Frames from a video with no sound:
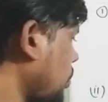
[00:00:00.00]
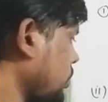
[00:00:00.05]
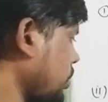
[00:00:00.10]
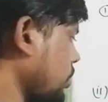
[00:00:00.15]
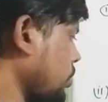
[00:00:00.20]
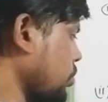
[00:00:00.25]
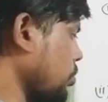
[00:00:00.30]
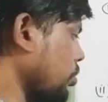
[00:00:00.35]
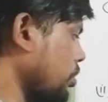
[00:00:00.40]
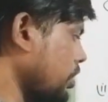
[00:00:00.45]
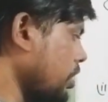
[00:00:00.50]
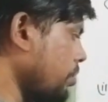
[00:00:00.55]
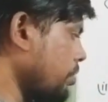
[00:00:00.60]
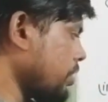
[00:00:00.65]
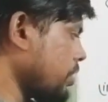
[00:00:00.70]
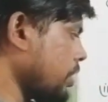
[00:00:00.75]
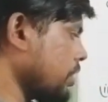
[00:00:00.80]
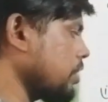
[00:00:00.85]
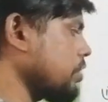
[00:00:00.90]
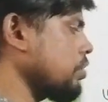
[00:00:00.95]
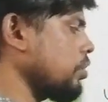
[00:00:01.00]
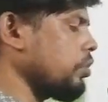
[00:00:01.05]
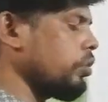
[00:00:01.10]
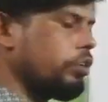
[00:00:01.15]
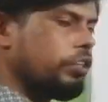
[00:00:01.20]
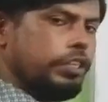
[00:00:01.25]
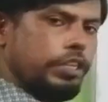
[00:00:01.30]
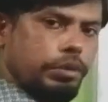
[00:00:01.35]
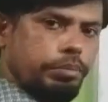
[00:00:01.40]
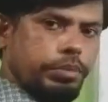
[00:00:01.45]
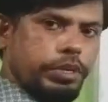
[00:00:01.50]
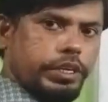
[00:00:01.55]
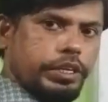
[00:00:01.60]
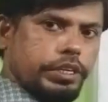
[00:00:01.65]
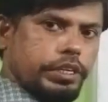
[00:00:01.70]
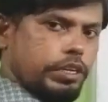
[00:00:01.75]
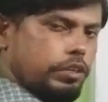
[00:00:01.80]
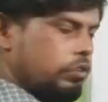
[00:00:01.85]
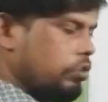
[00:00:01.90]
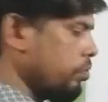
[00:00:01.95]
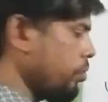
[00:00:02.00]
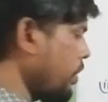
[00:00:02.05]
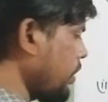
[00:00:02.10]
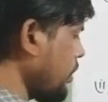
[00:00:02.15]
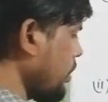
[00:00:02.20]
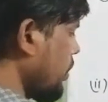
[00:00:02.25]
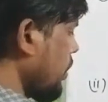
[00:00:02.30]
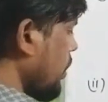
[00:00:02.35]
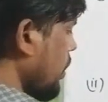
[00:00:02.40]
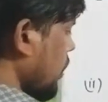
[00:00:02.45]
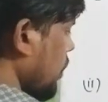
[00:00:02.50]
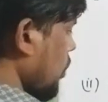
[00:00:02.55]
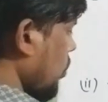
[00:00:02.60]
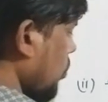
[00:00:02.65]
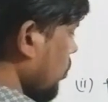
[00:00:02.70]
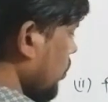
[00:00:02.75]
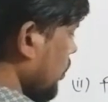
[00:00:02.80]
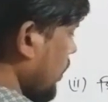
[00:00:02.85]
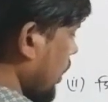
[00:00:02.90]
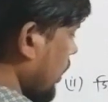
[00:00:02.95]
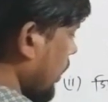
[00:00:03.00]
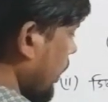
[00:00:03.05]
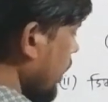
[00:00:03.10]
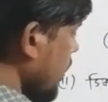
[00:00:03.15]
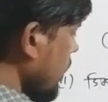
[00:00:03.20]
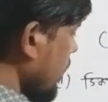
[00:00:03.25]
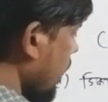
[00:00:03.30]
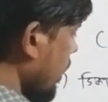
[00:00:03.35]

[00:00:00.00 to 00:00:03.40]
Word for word: তা সোডিয়ামের সাথে যখন এটা বিক্রিয়া করবে তখন তার এই